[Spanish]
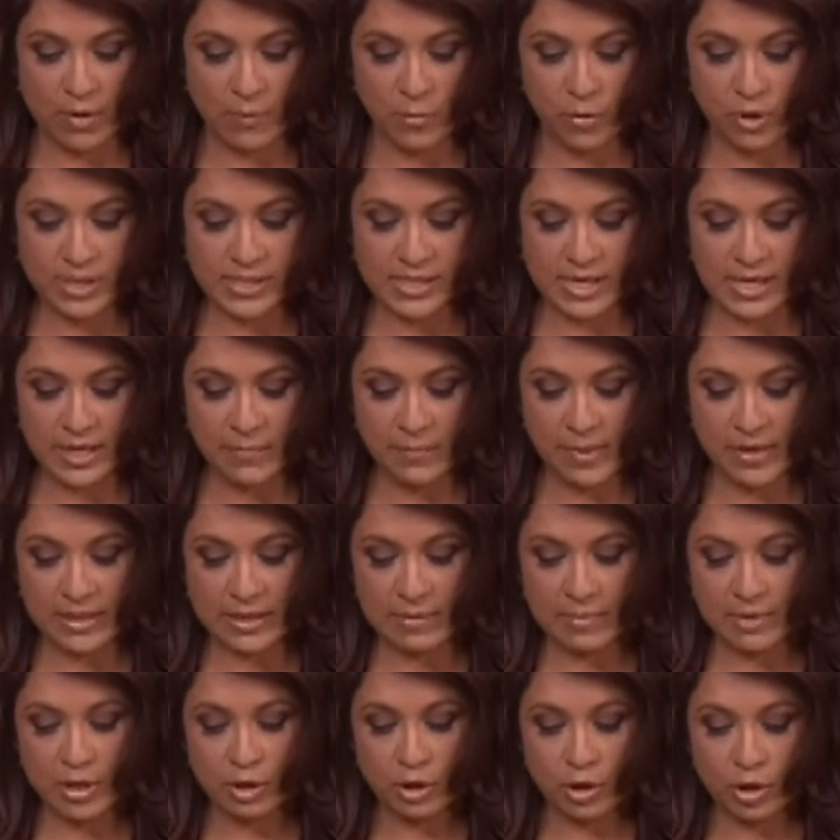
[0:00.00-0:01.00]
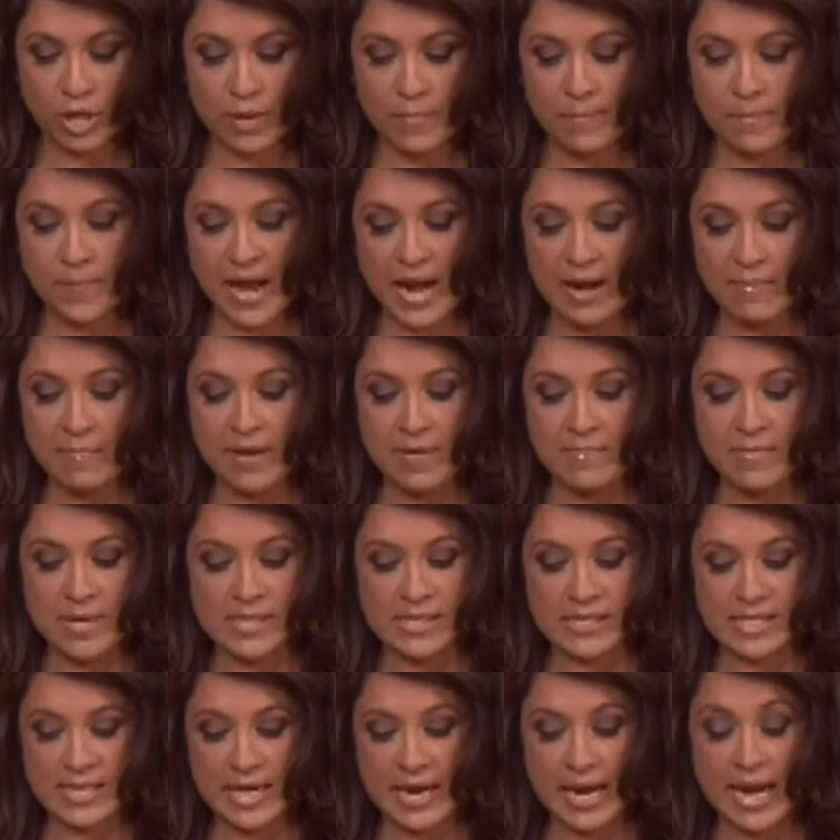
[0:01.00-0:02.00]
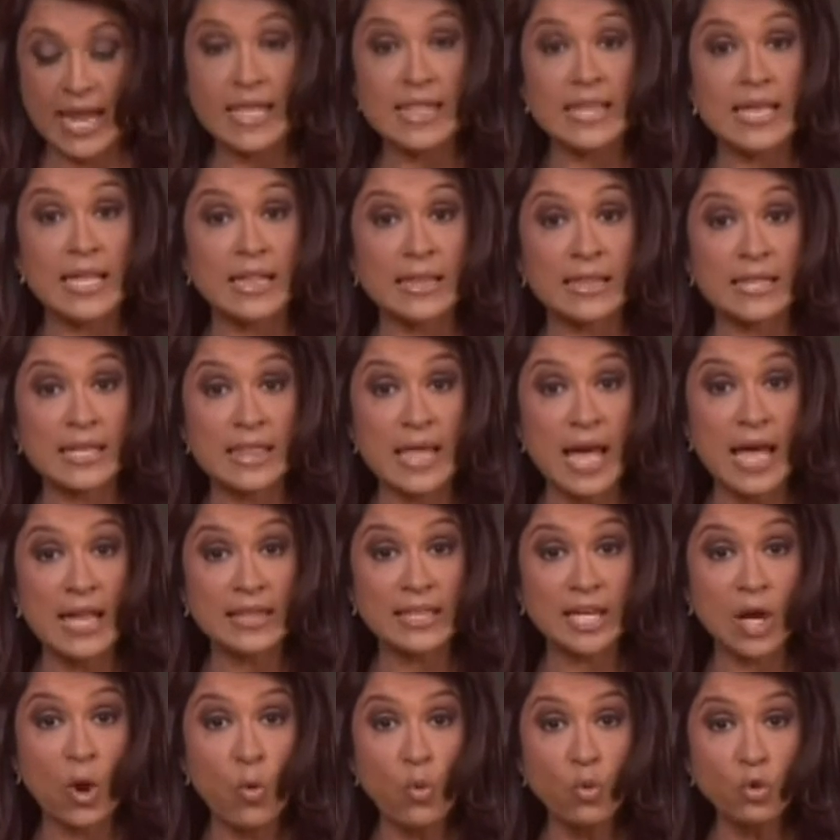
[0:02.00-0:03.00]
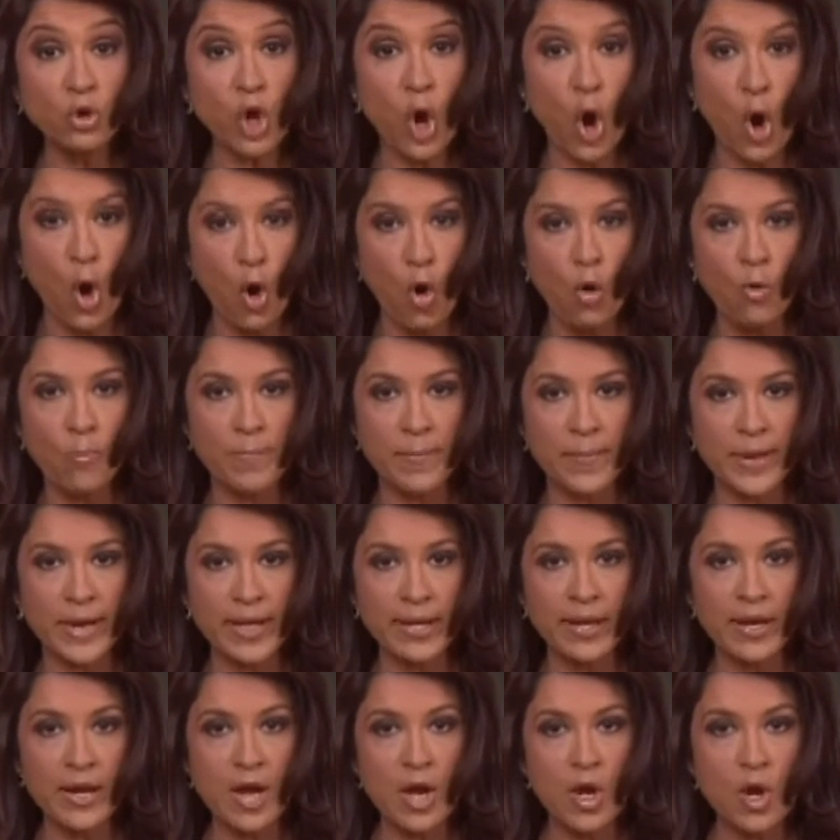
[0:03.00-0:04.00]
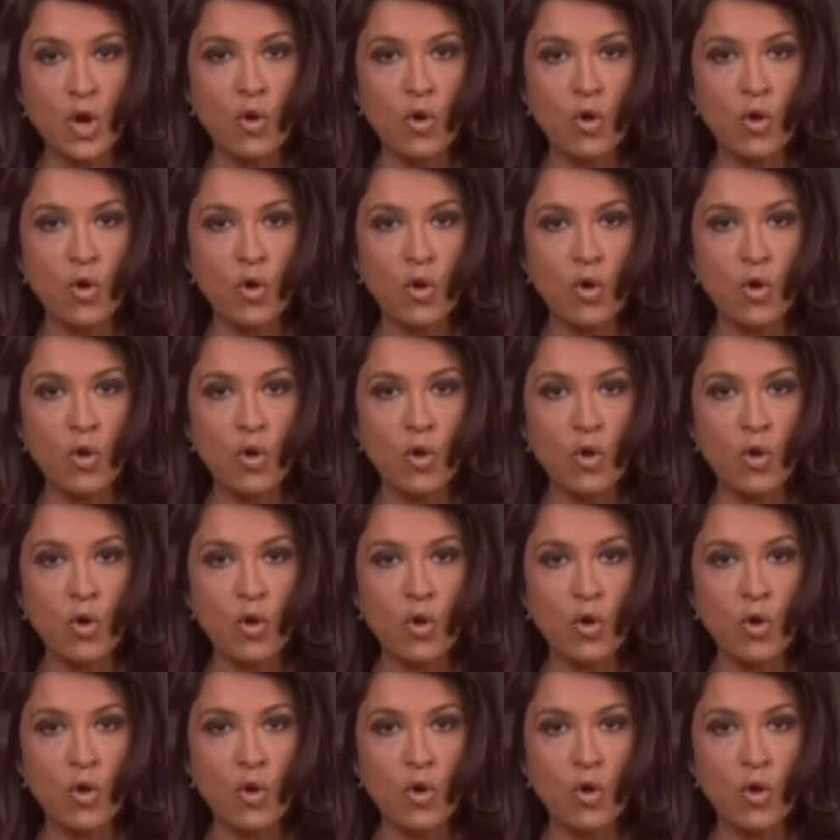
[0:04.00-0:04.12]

La policía del departamento de Palma investiga la identidad de un hombre